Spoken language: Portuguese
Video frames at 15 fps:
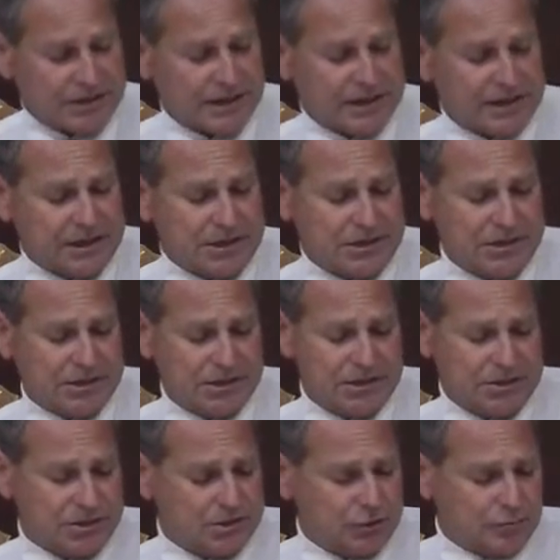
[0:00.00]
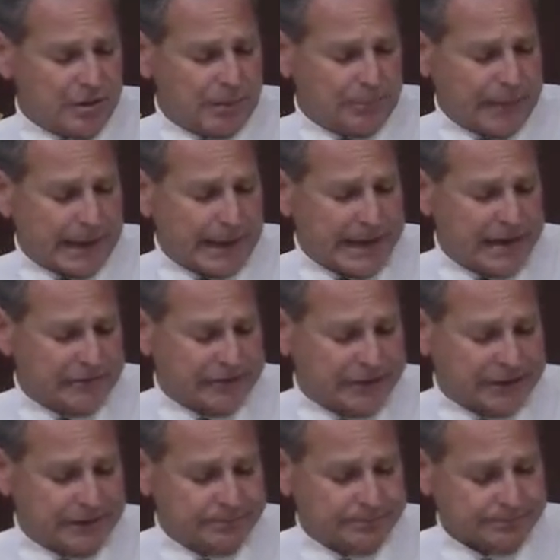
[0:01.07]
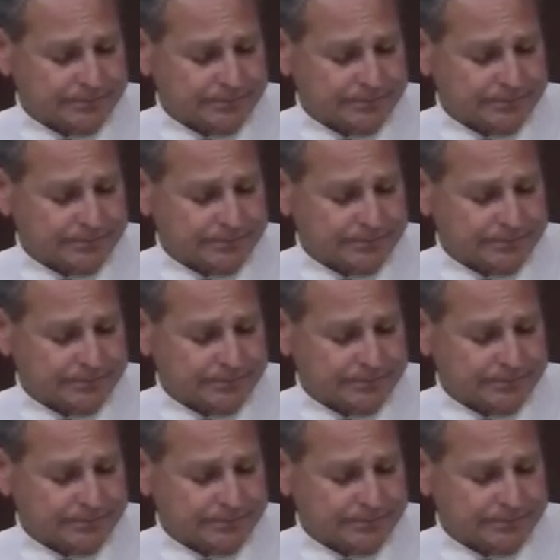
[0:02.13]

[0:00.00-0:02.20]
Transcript: aqui diante de uma palavra